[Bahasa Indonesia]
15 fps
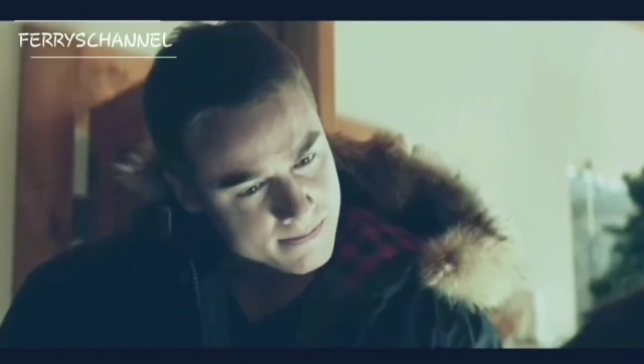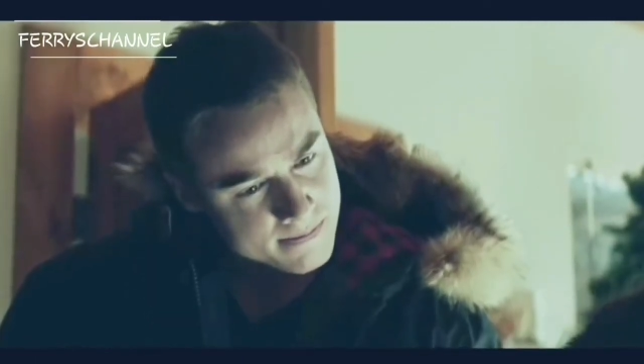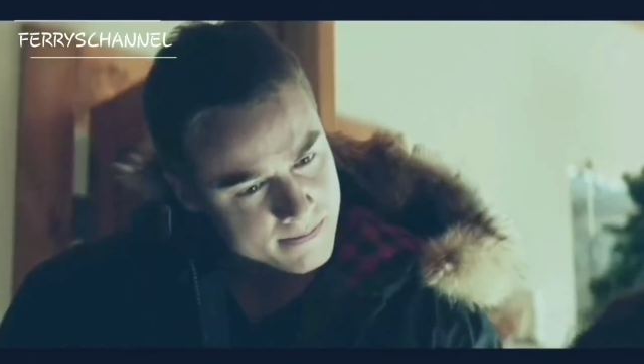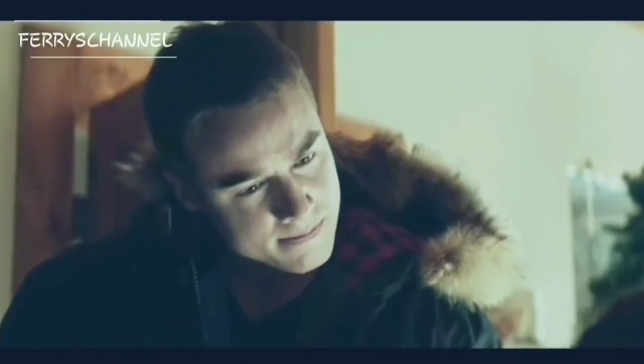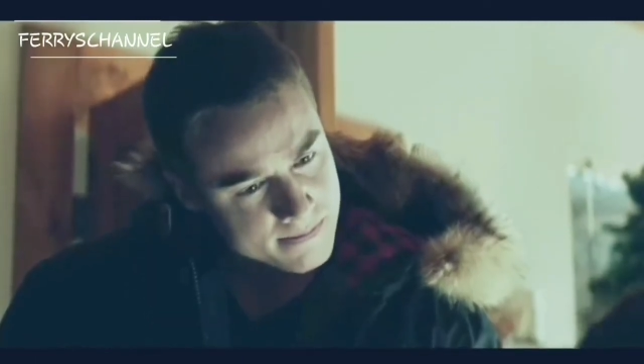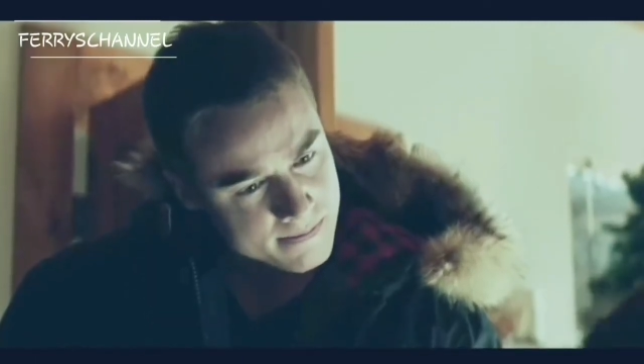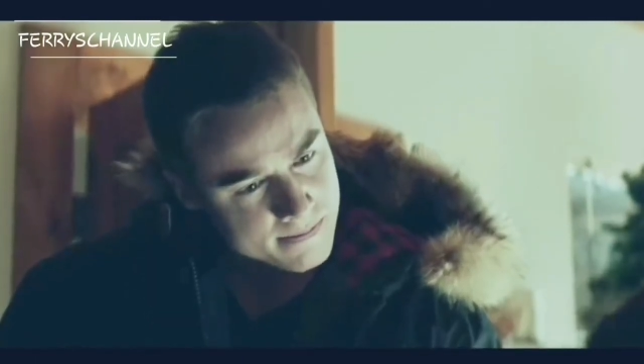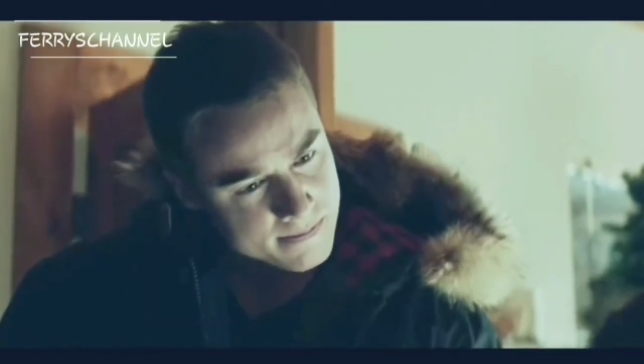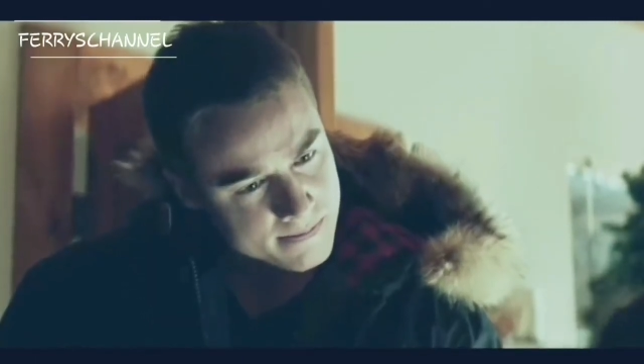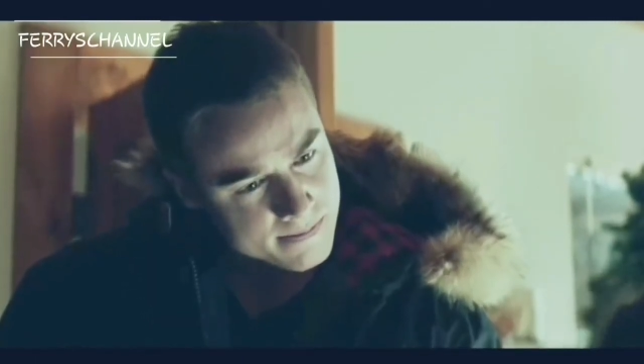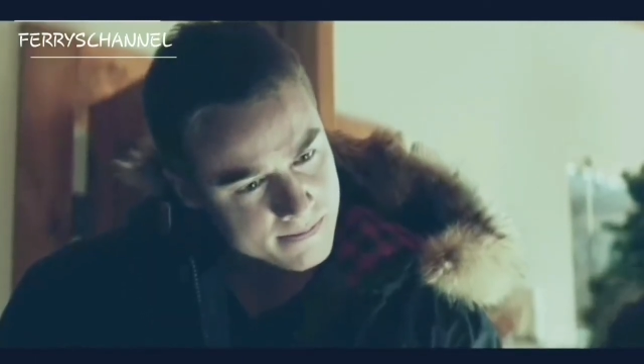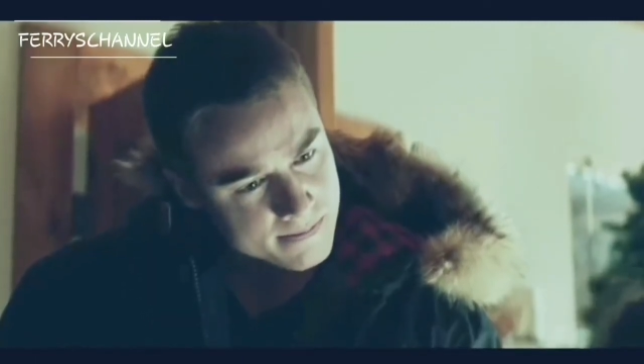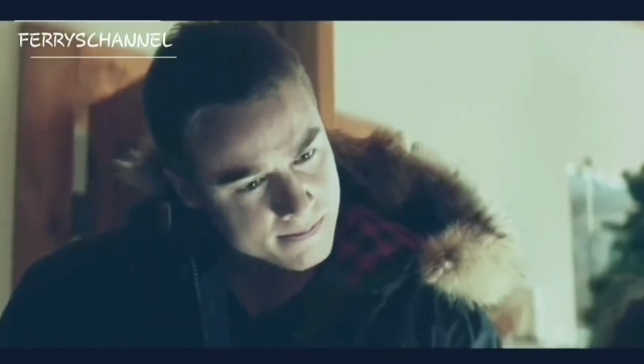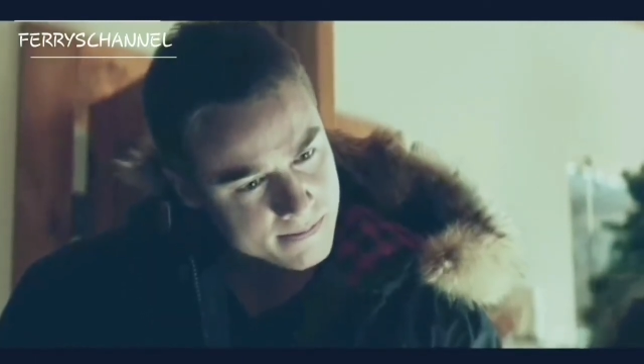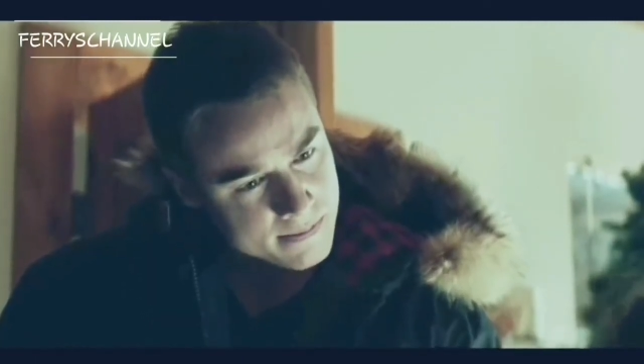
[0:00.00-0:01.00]
begitu saja.
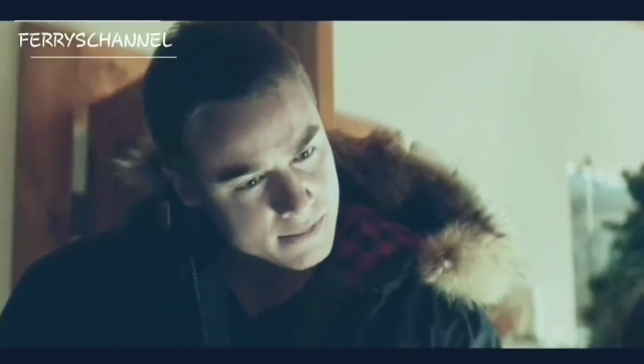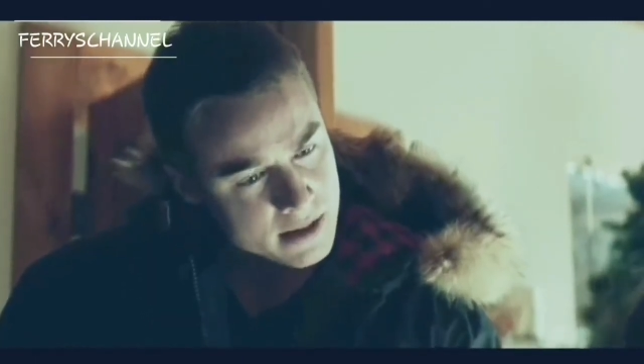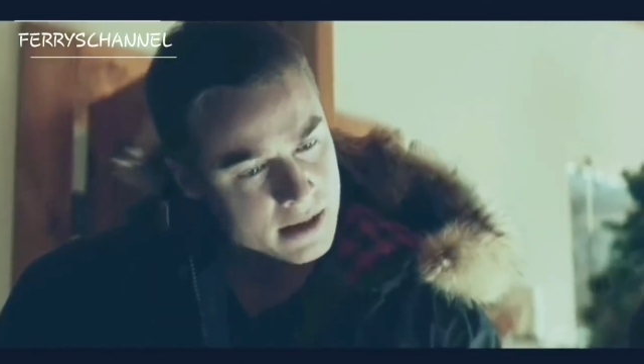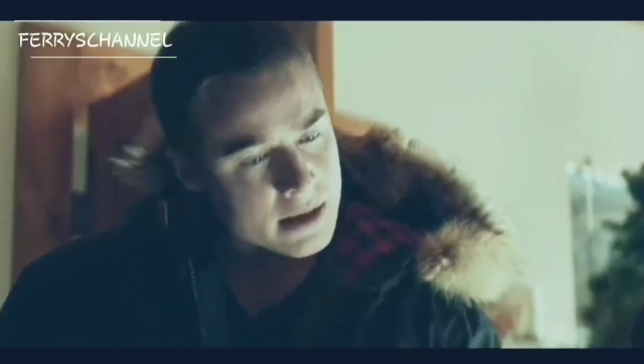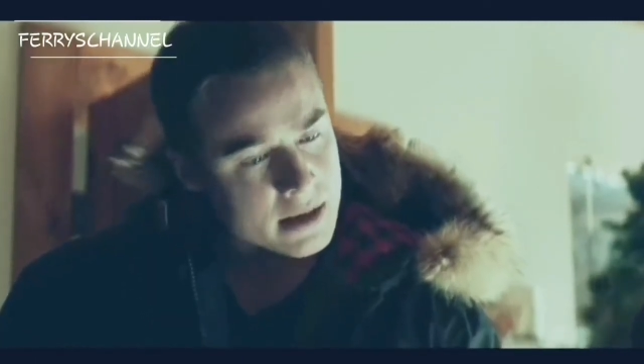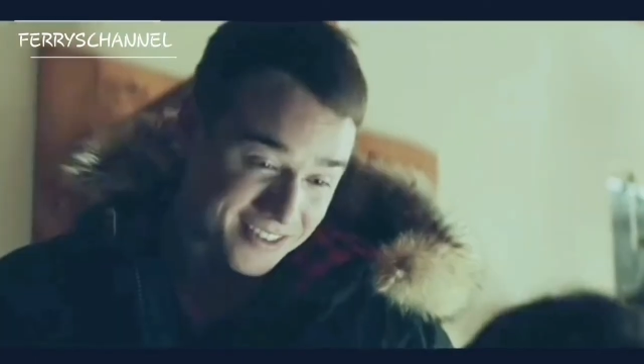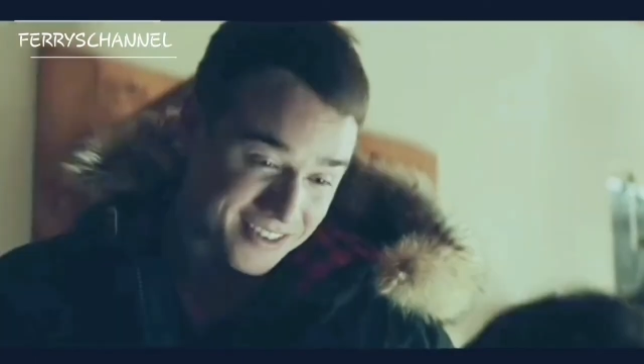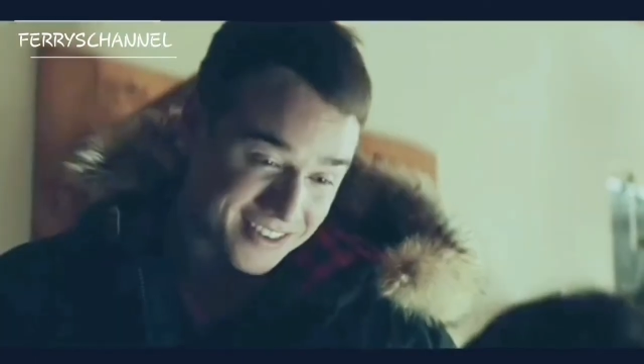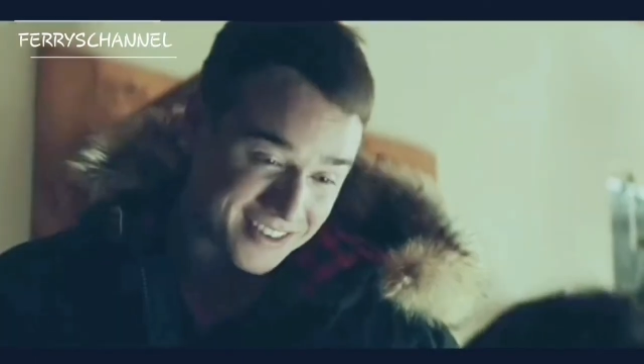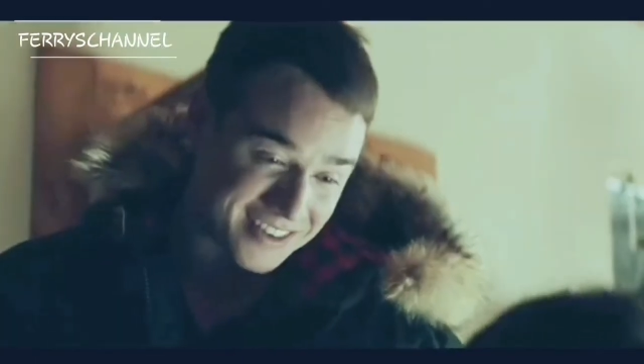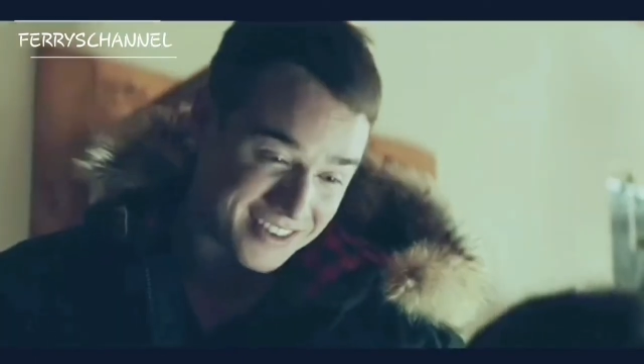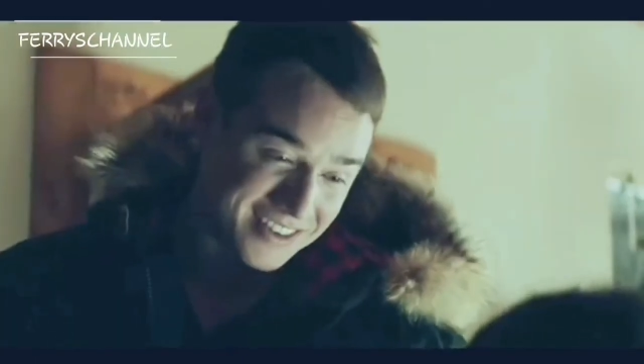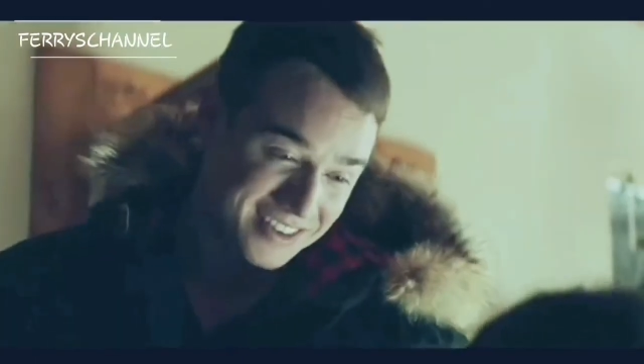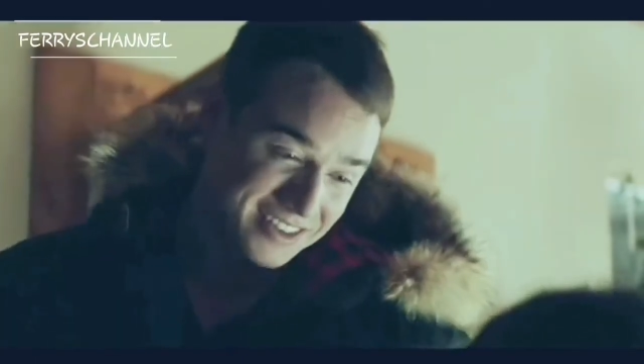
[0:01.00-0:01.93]
Selain